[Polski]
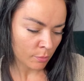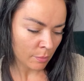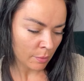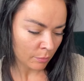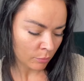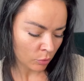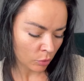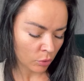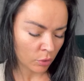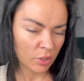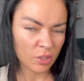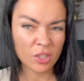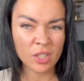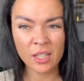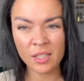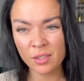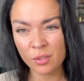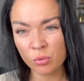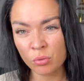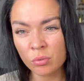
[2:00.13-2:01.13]
mam trochę
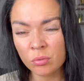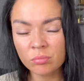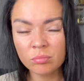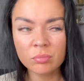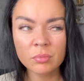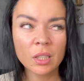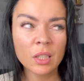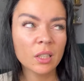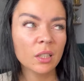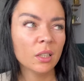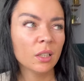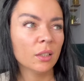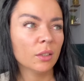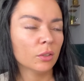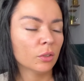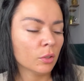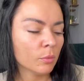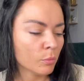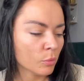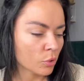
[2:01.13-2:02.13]
czasu,
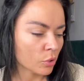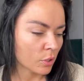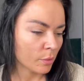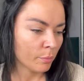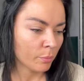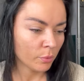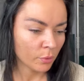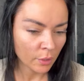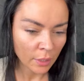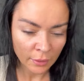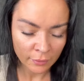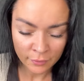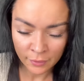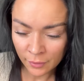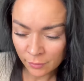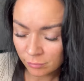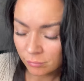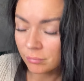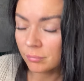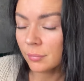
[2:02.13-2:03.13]
to może
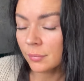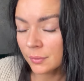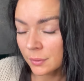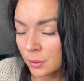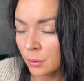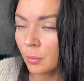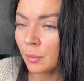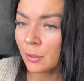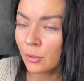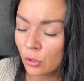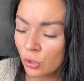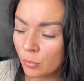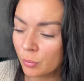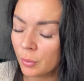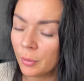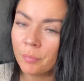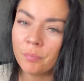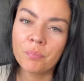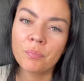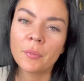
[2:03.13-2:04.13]
pojadę,
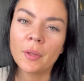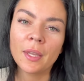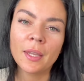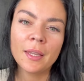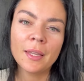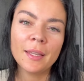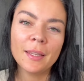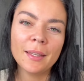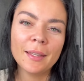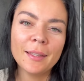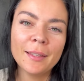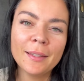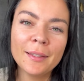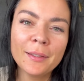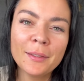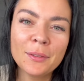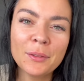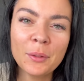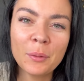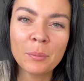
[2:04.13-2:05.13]
zobaczymy.
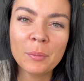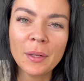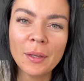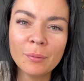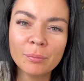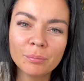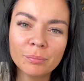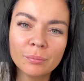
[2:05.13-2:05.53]
E, dobra.